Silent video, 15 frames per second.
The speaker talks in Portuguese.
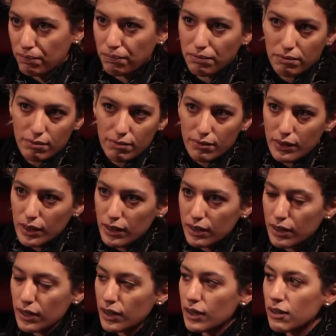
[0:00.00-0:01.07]
uhum.
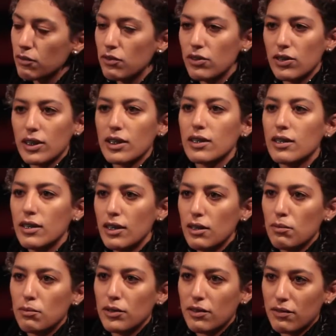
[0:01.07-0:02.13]
que não tinha
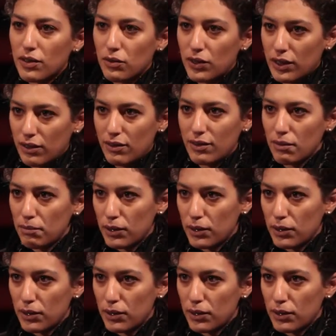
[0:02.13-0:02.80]
muita vergonha de ser